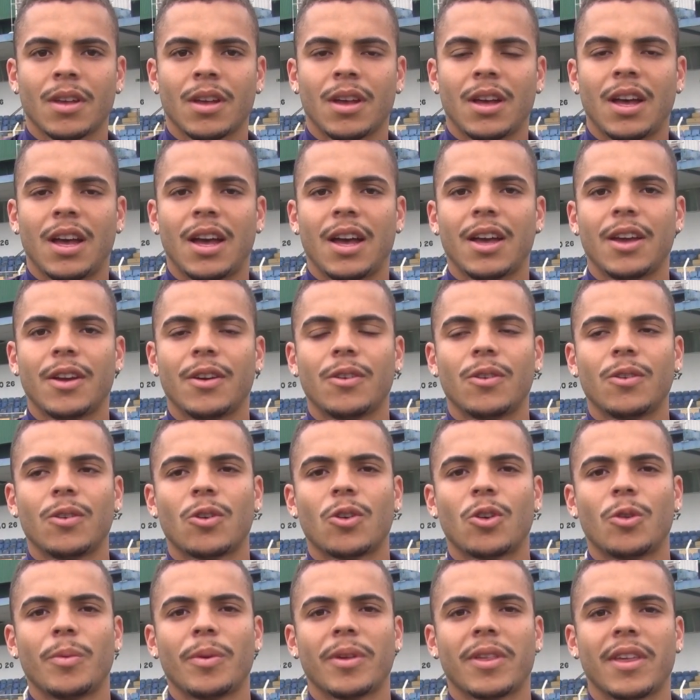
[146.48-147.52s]
Ah, eu
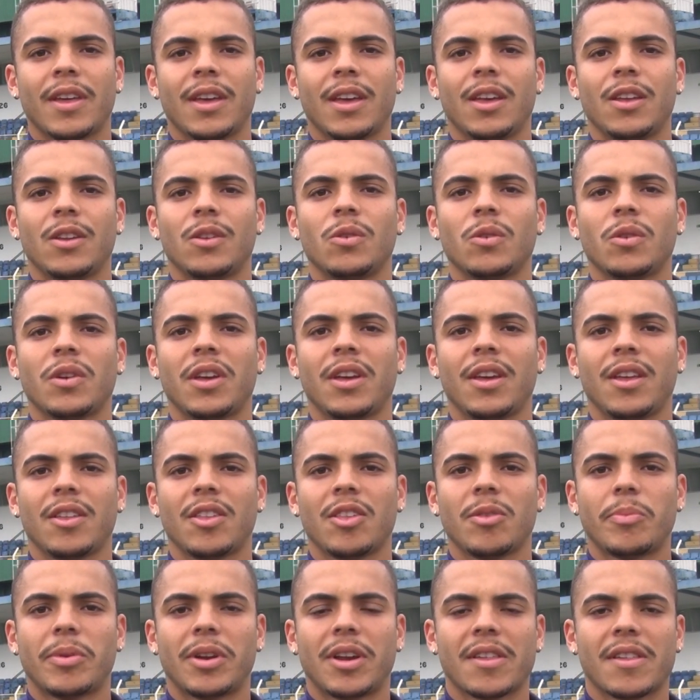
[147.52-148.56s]
comecei no
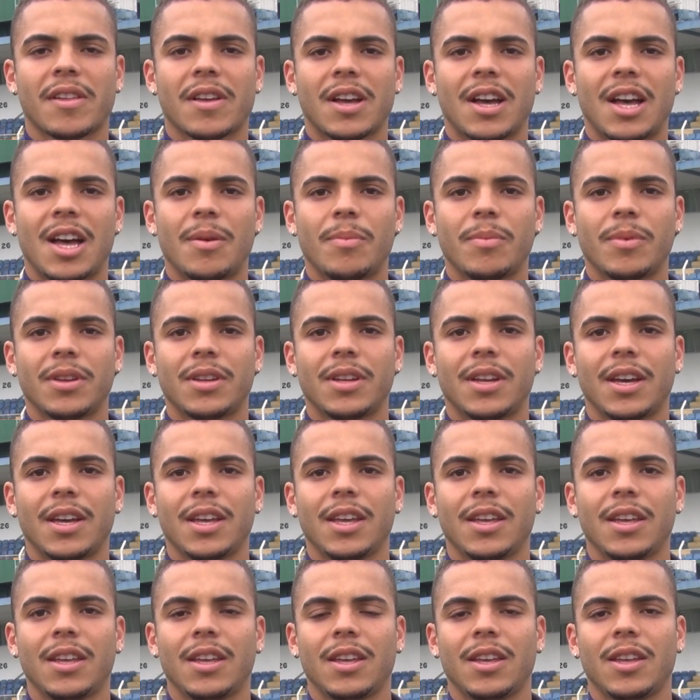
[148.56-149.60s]
15 de Prascaba,
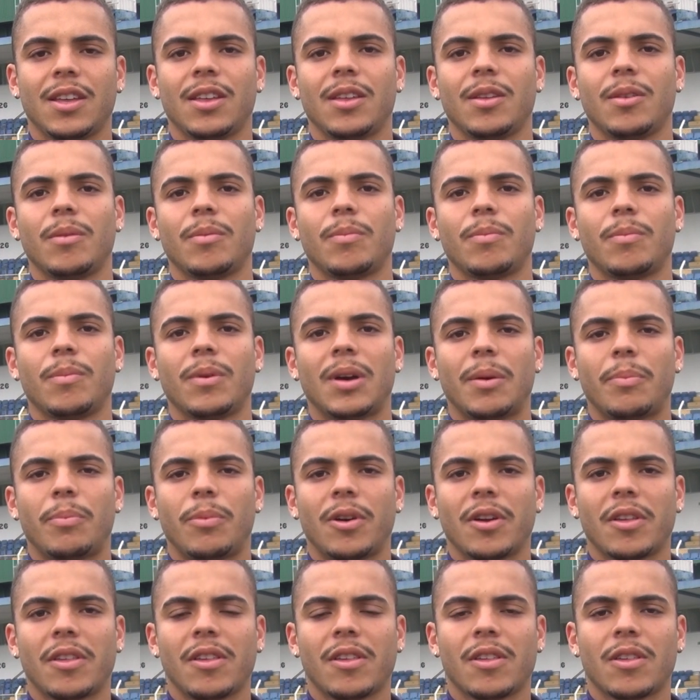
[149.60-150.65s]
daí
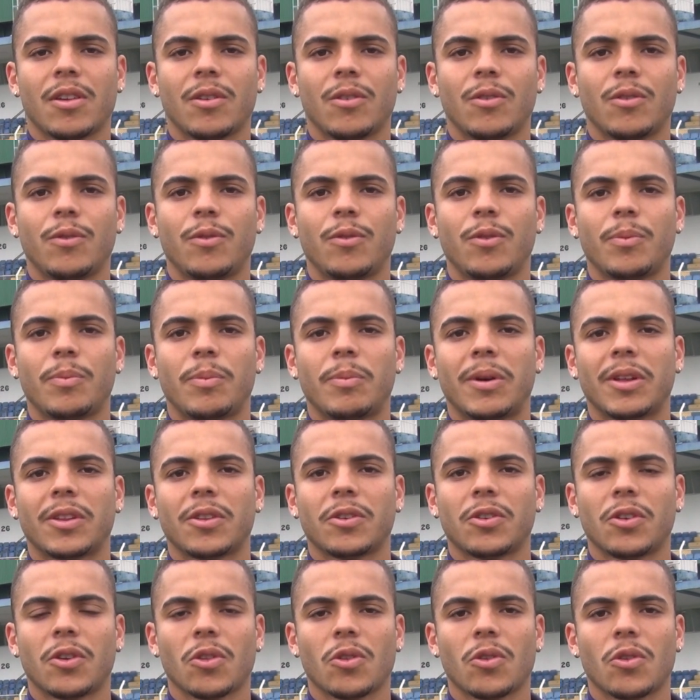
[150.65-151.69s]
após isso eu fui para
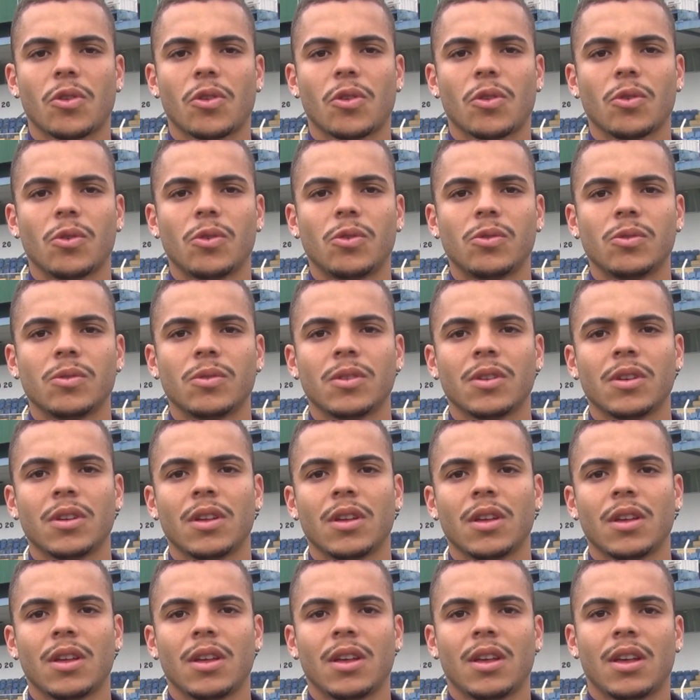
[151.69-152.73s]
Mato Grosso do Sul,
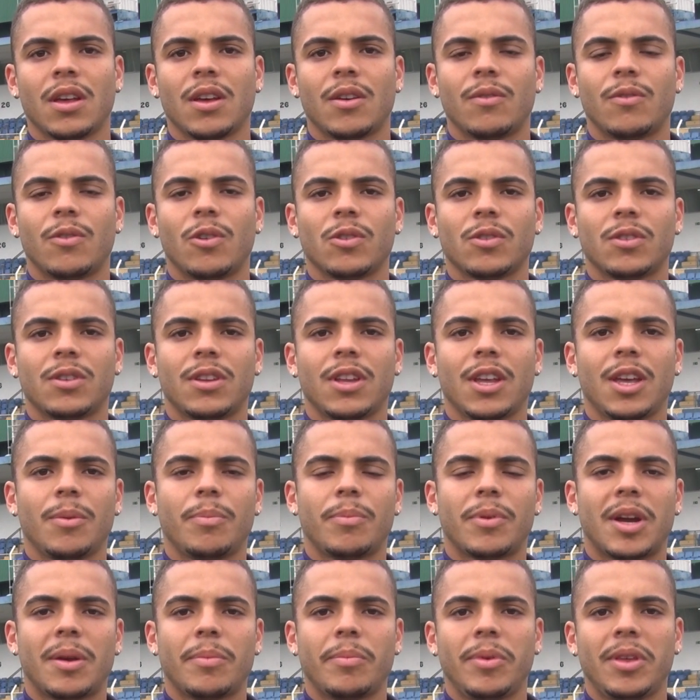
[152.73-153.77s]
voltei
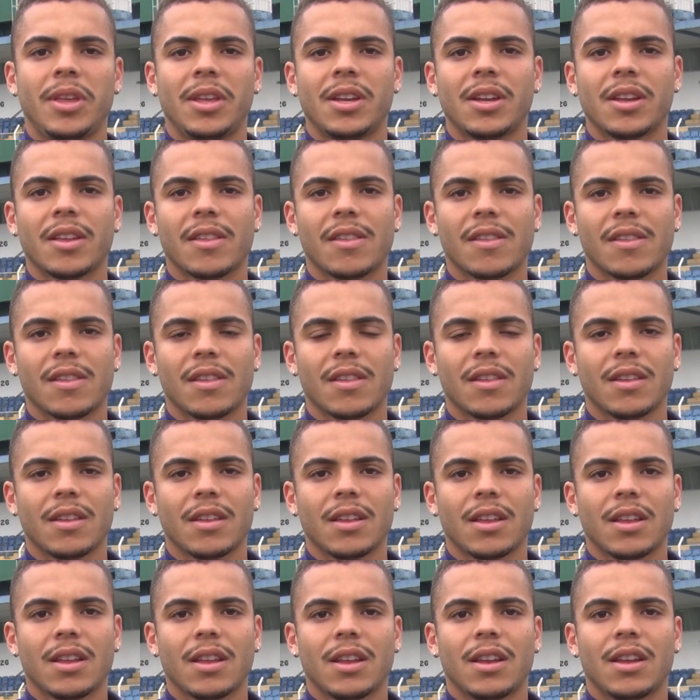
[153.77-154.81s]
para Minas,
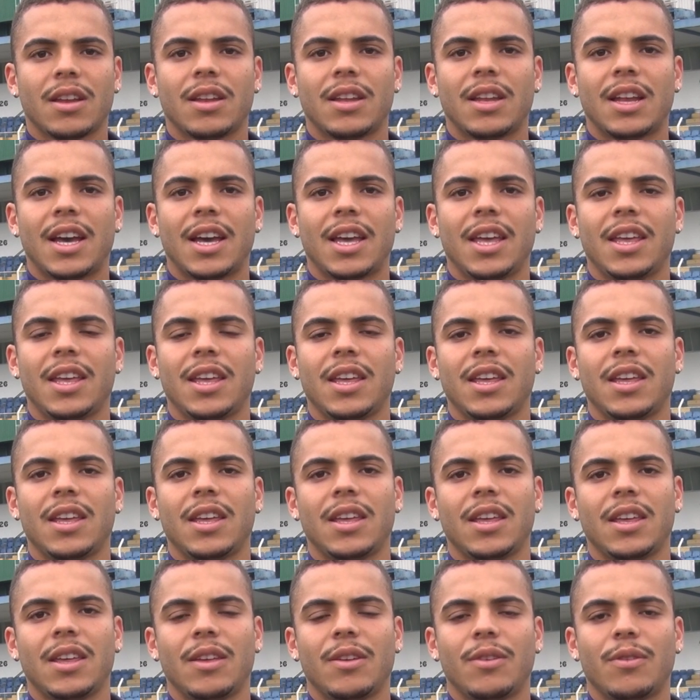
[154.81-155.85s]

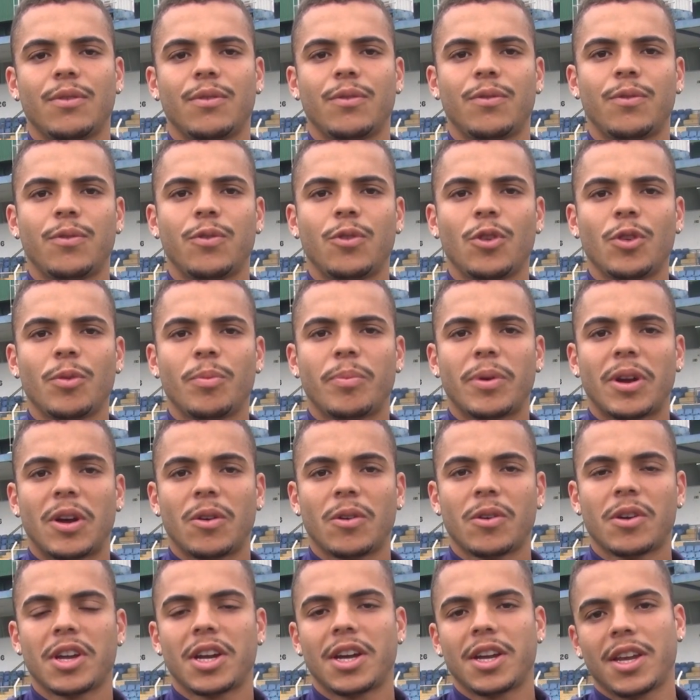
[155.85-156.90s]
daí fui para a
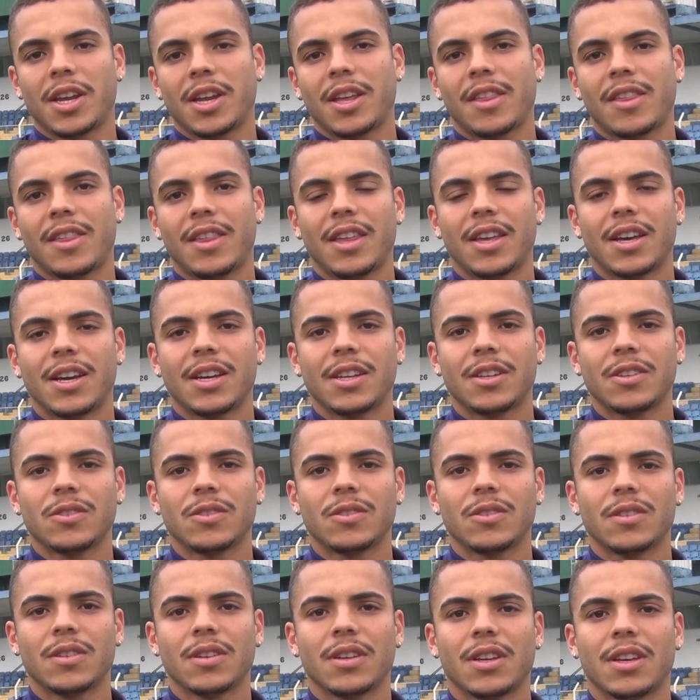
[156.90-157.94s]
Ucrânia esse
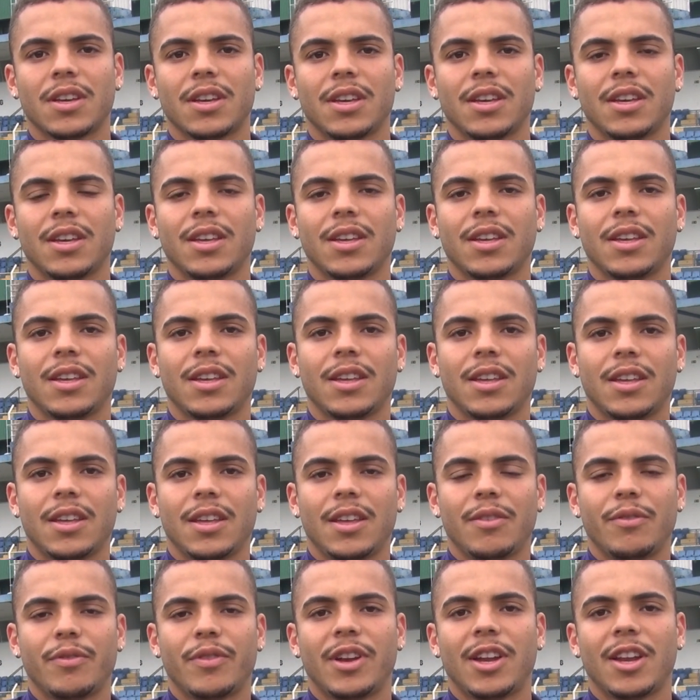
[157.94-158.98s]
ano,
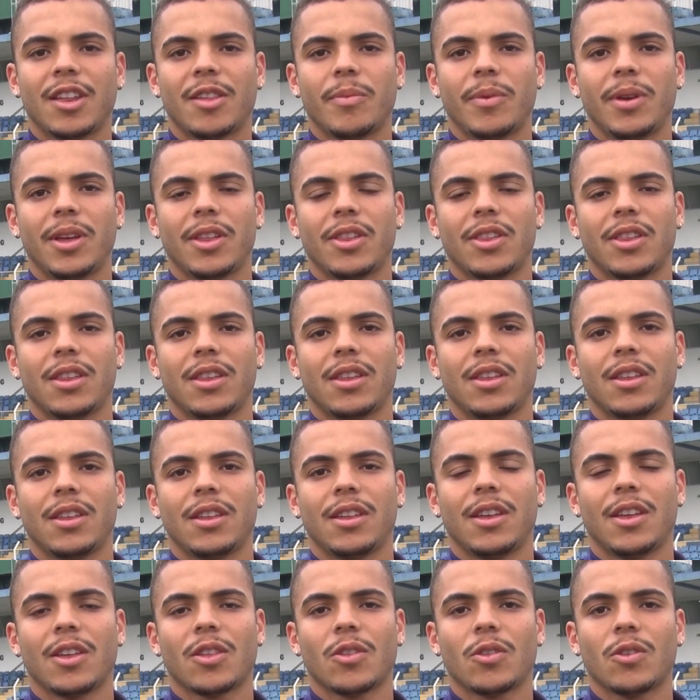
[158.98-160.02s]
que infelizmente
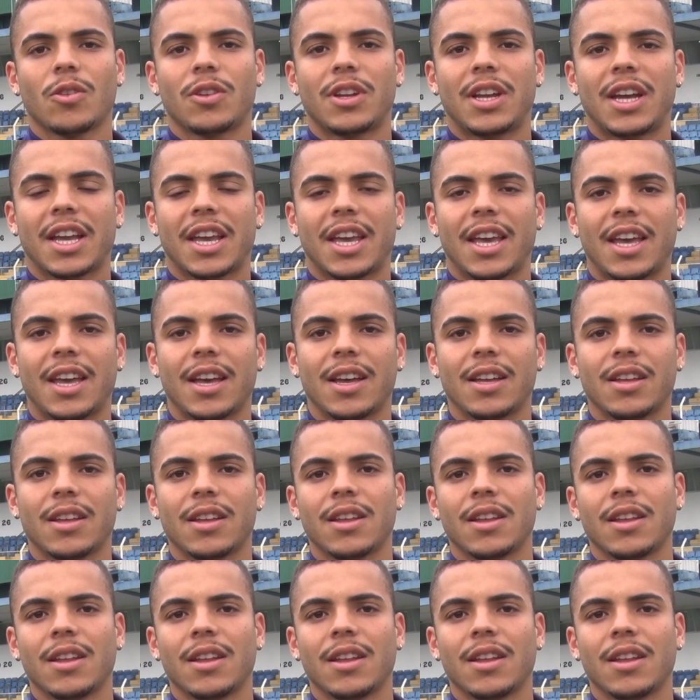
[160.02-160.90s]
resultou na guerra,